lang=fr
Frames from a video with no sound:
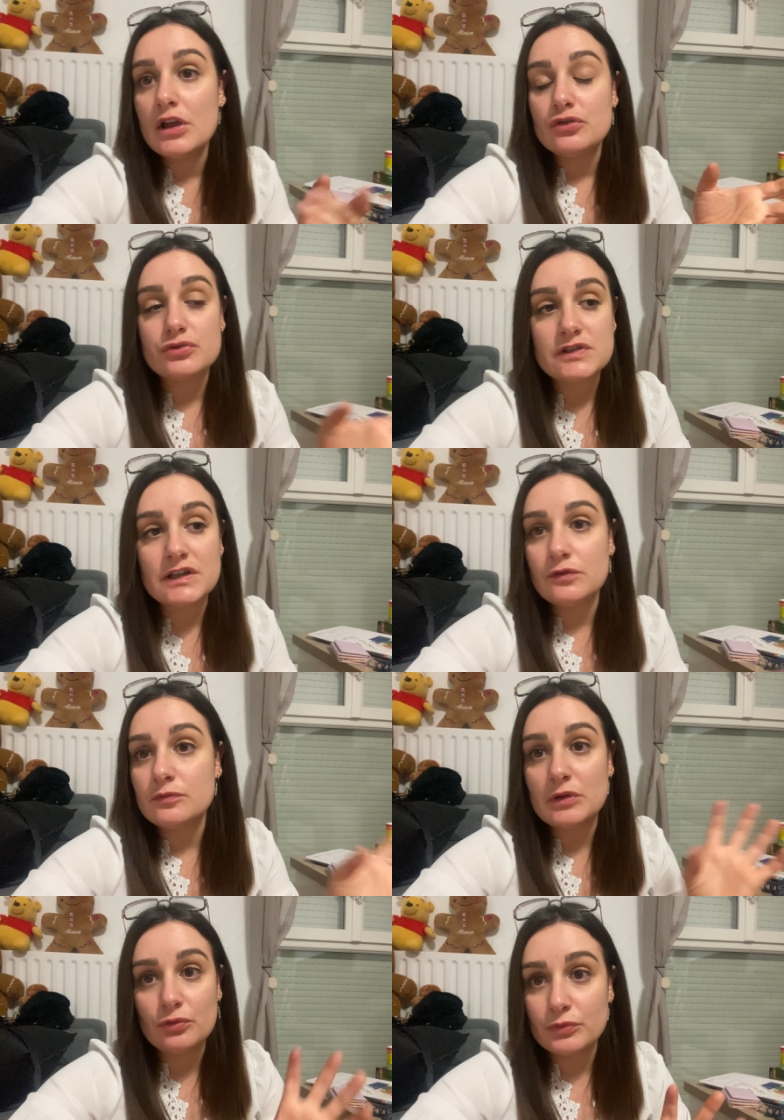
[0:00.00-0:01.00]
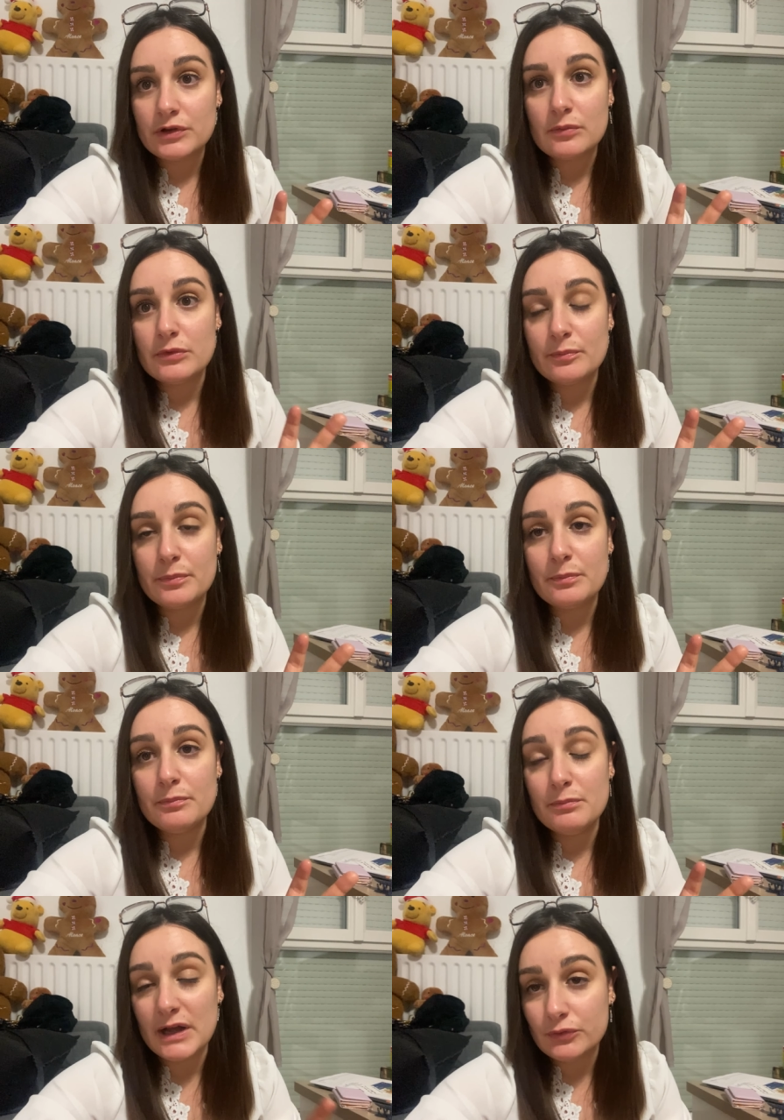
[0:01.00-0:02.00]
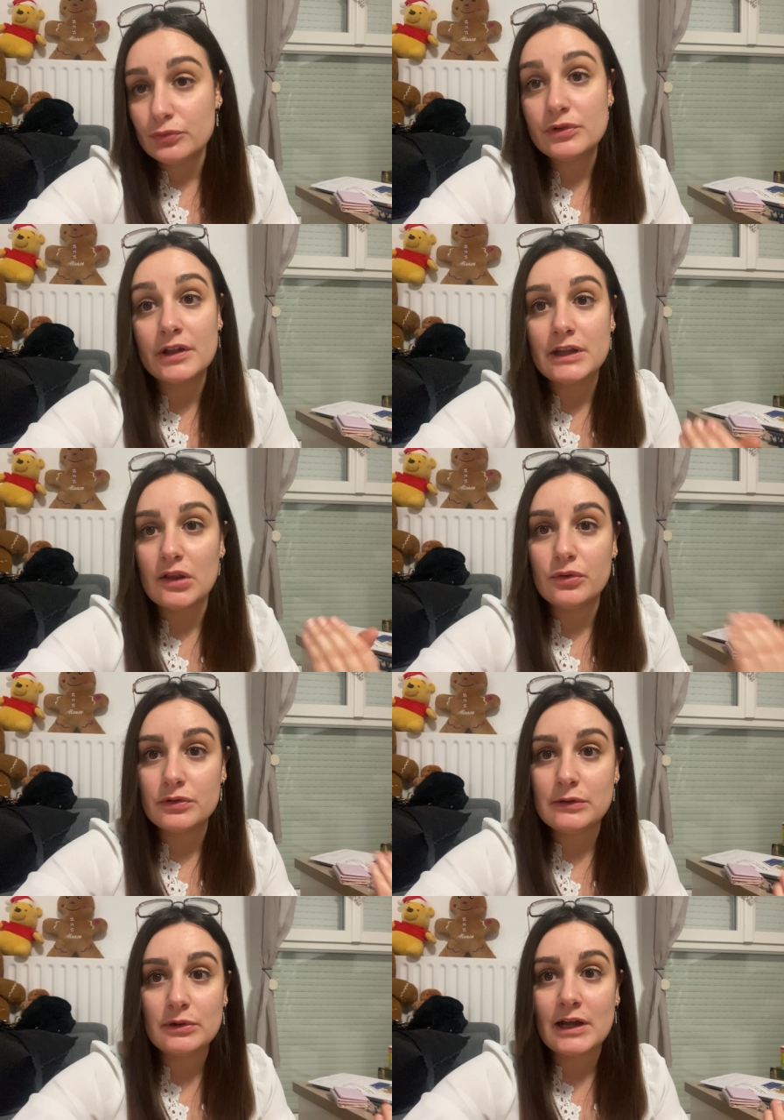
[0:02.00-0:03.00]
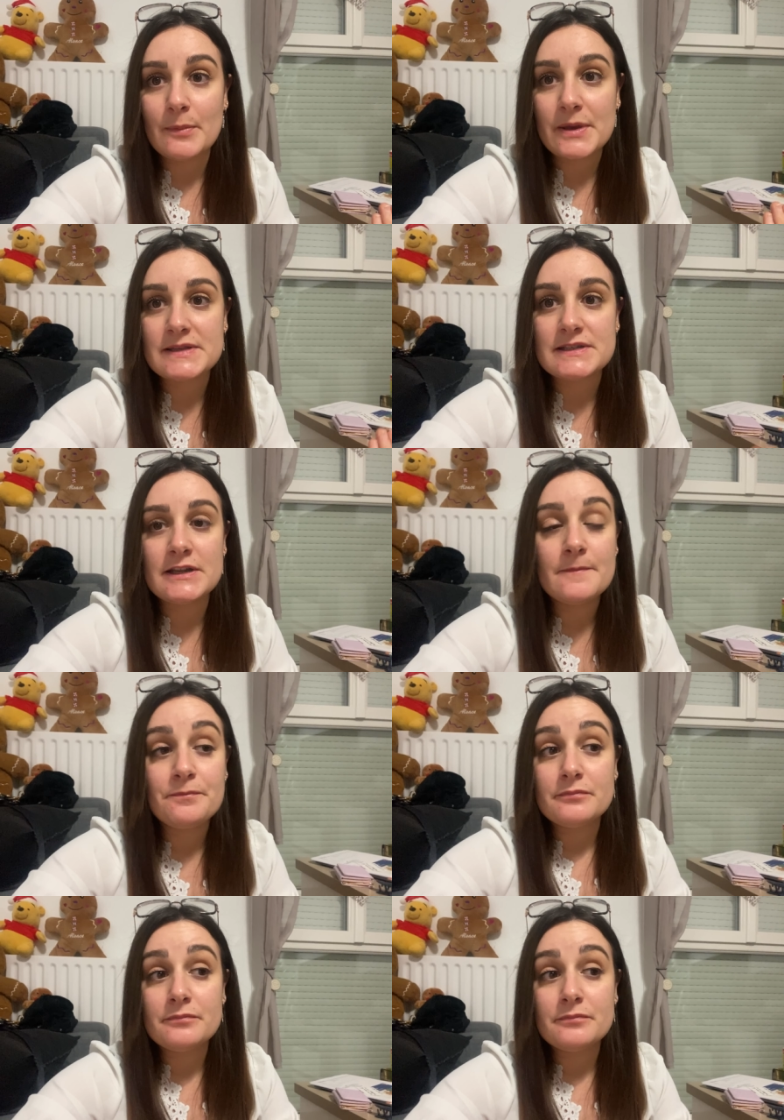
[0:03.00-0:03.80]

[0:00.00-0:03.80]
Je sais que je mets tout le monde dans le même bateau, il y en a d'autres qui auraient apprécié,